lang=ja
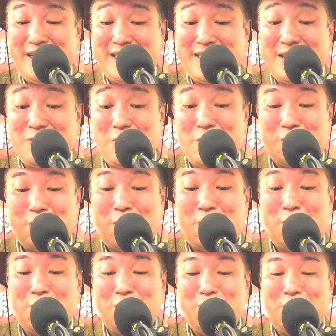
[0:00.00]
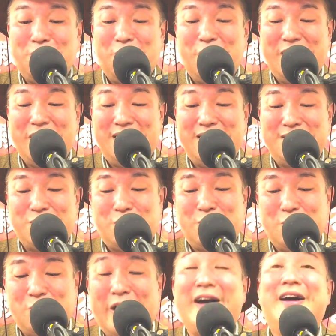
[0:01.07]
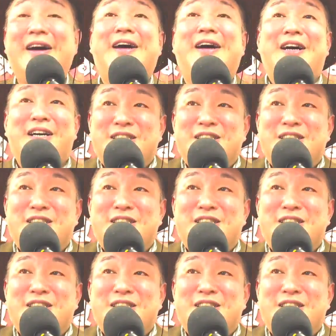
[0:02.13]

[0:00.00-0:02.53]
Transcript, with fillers: してあなたの心の望遠レンズ今度は